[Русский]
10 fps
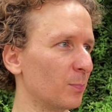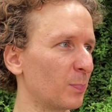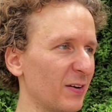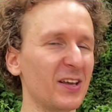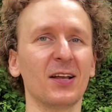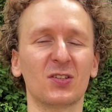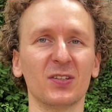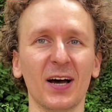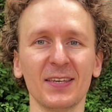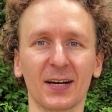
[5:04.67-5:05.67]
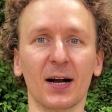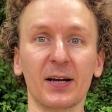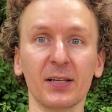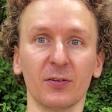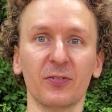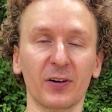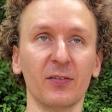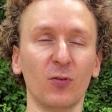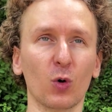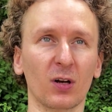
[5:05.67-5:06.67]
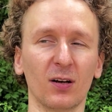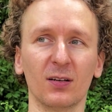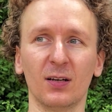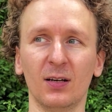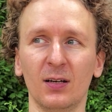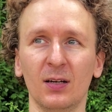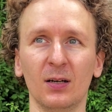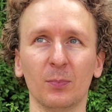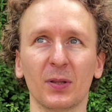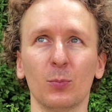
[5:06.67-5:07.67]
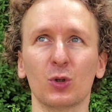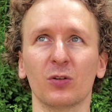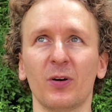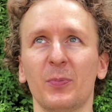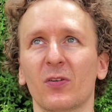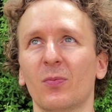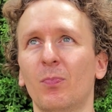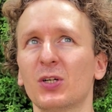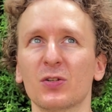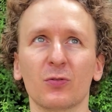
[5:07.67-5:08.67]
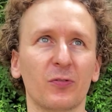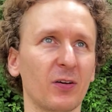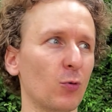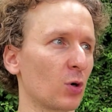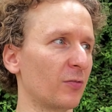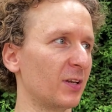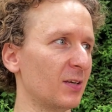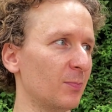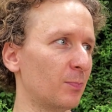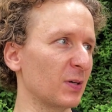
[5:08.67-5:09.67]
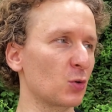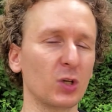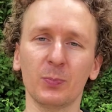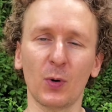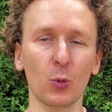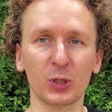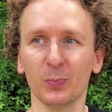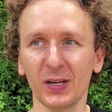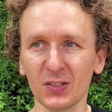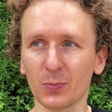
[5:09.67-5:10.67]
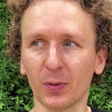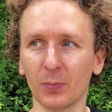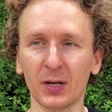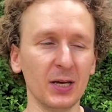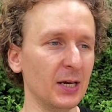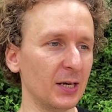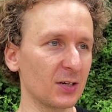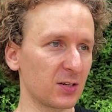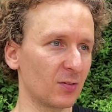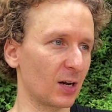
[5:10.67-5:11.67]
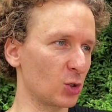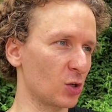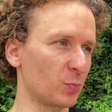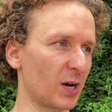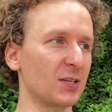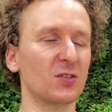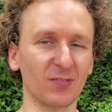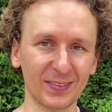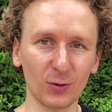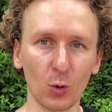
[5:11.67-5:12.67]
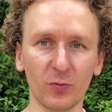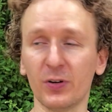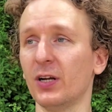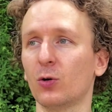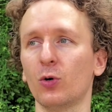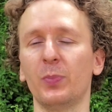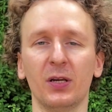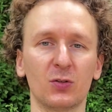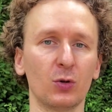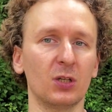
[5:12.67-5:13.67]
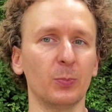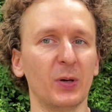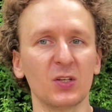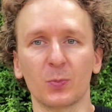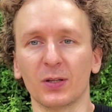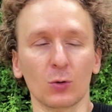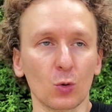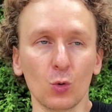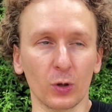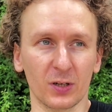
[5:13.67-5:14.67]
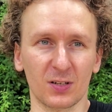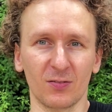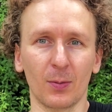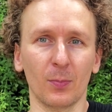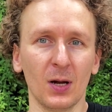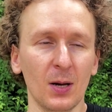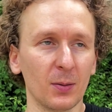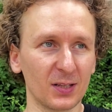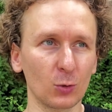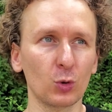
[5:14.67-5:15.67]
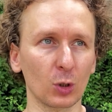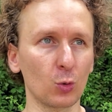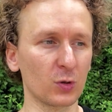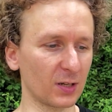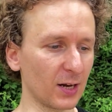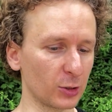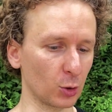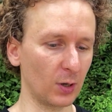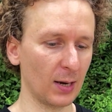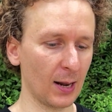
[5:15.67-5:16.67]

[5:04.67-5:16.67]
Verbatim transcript: проверять знания конкретного фреймворка. Потому что, во-первых, большинство фреймворков, они построены по общим принципам. И если вы хорошо разбираетесь в одном, вы легко перенесете эти принципы на другой. Если вам дадут такую задачу.